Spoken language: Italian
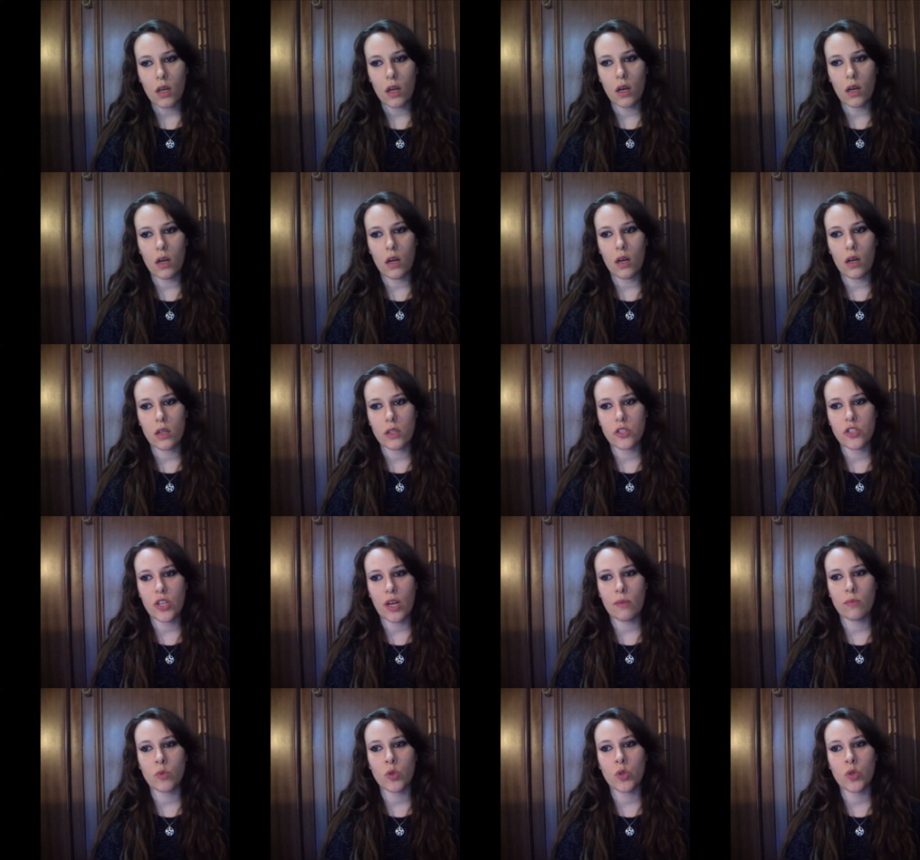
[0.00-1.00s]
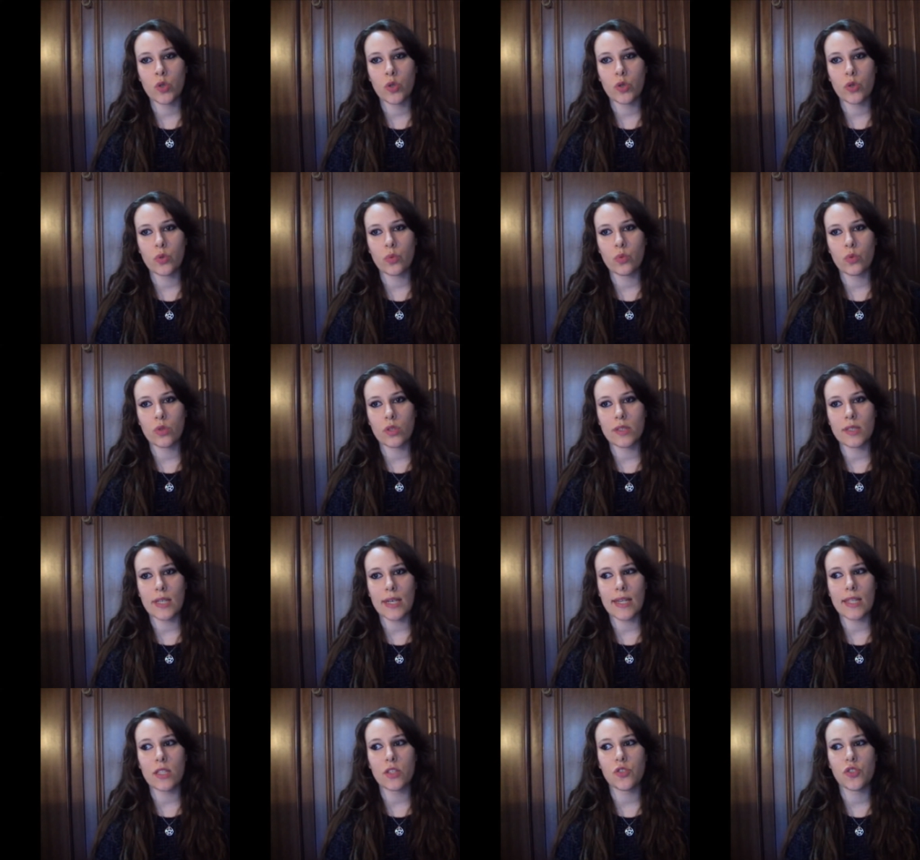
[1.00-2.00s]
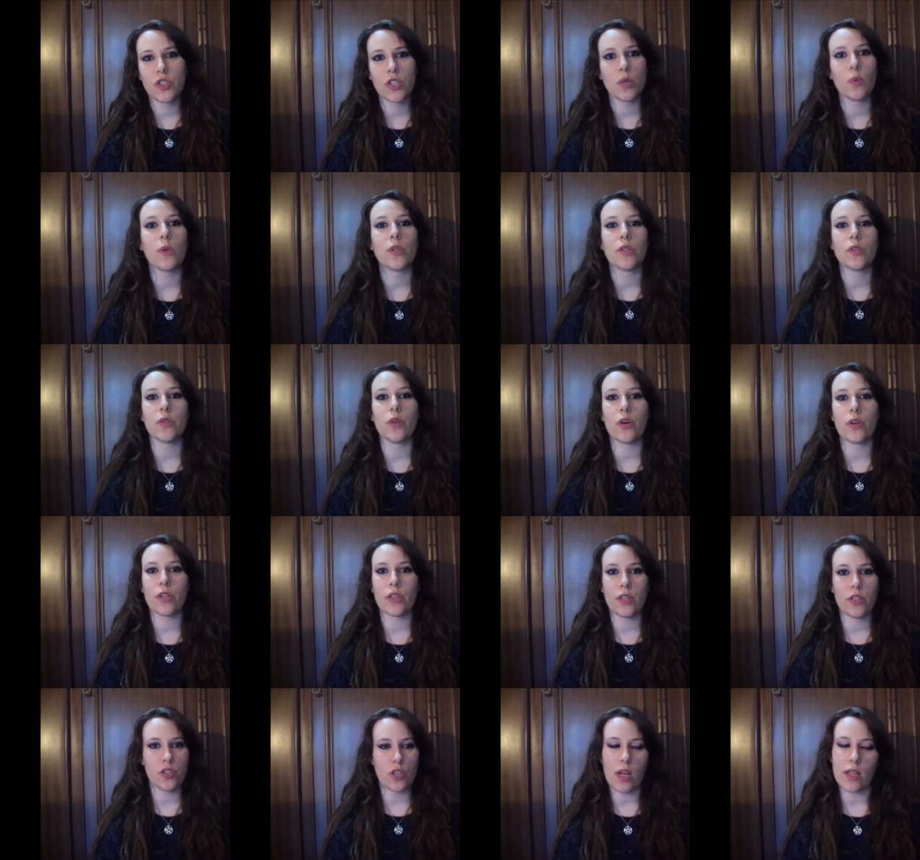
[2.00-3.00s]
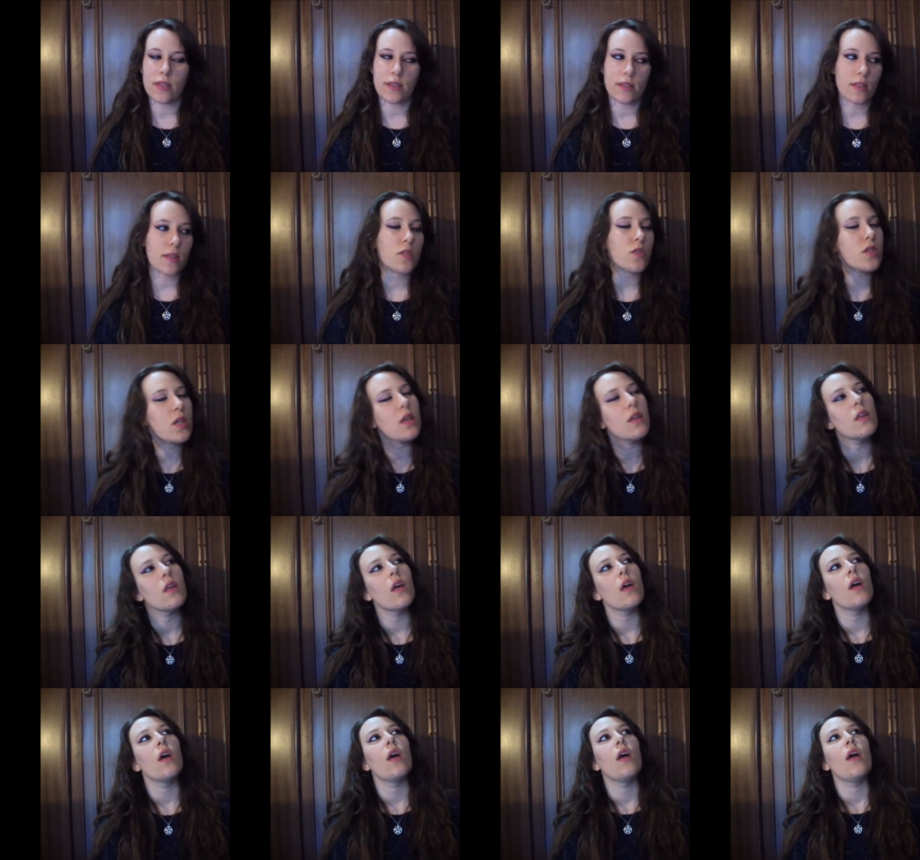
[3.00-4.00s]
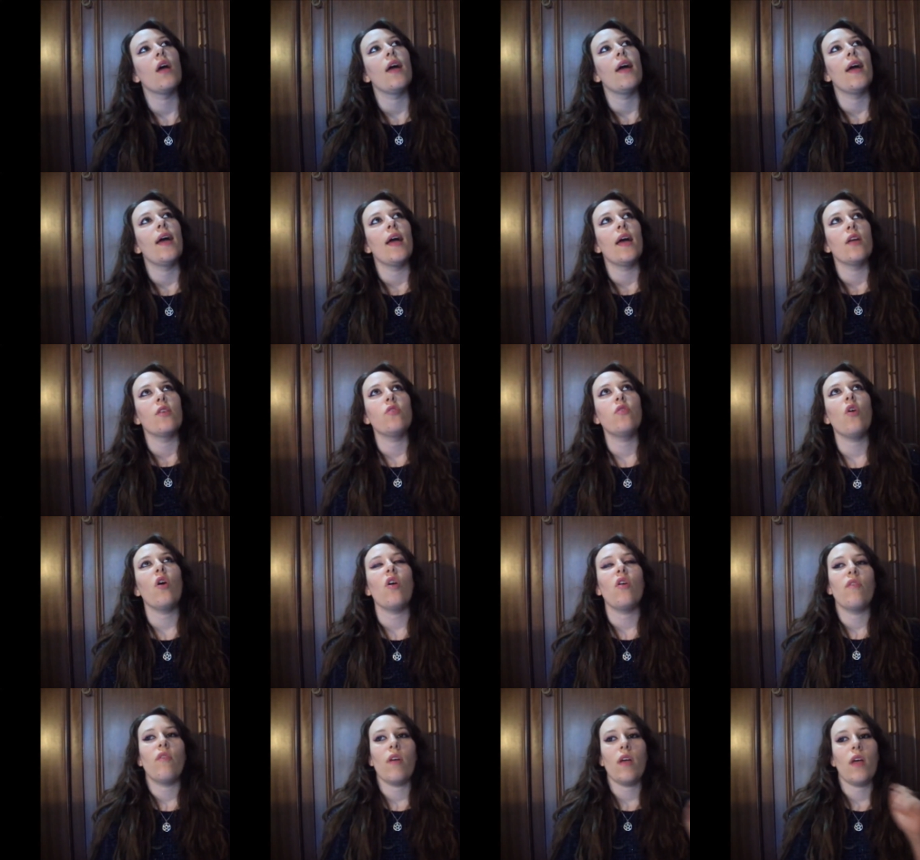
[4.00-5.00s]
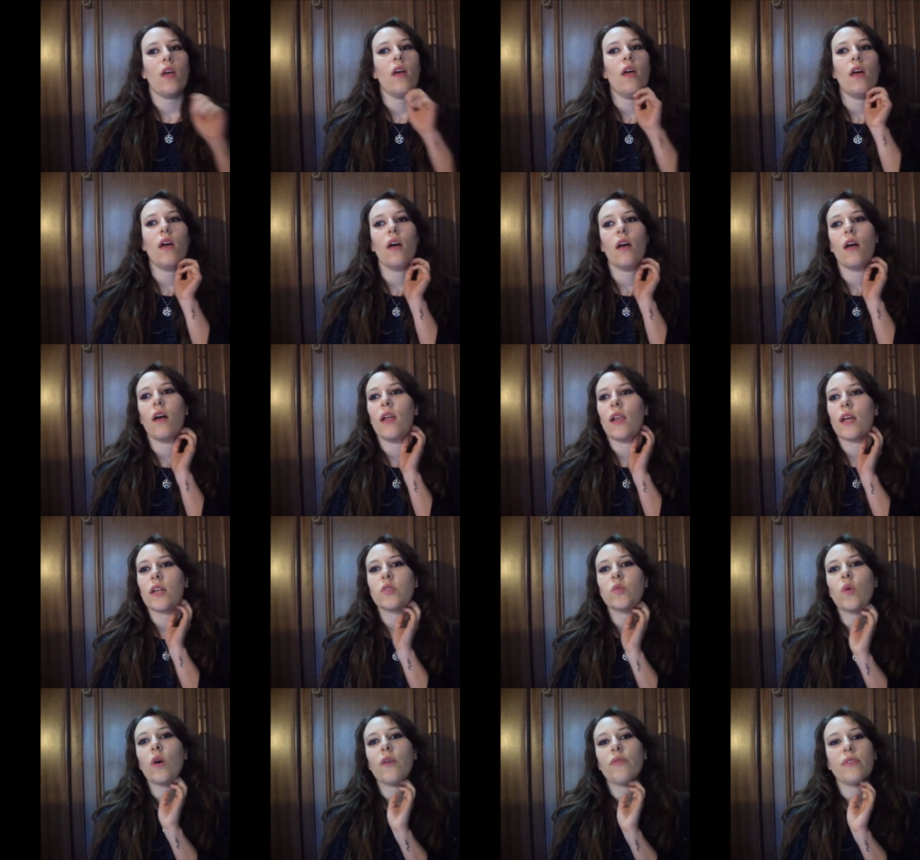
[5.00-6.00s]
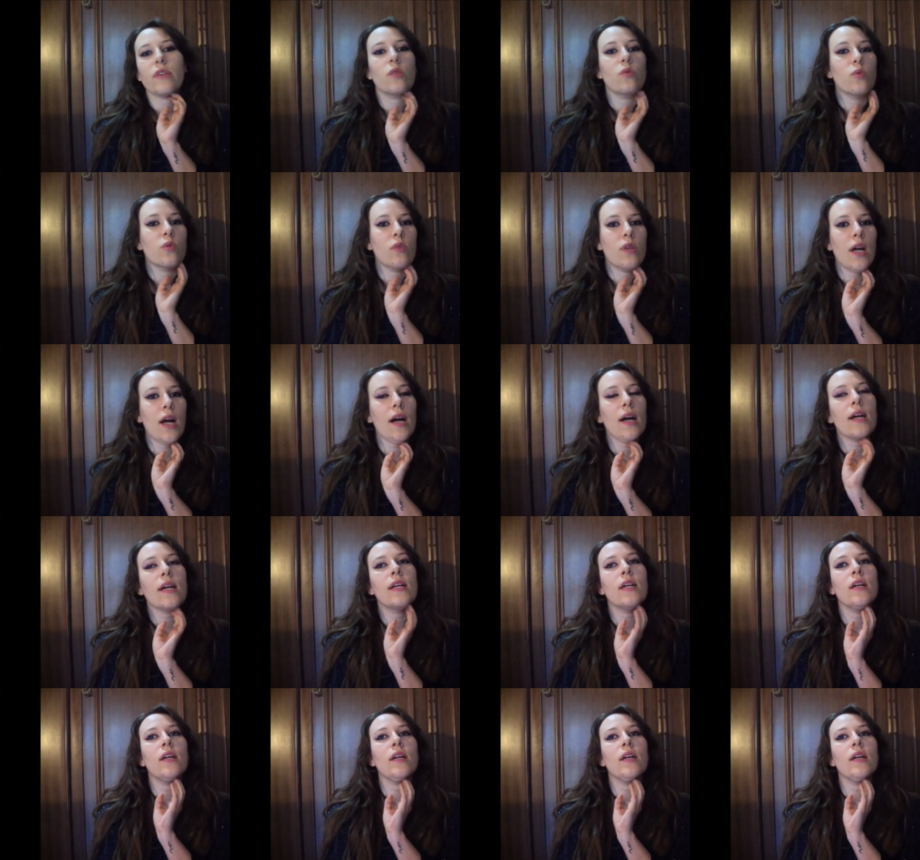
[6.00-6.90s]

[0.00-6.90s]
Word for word: eh, diciamo 13-14 anni così, dove eh, la sua figura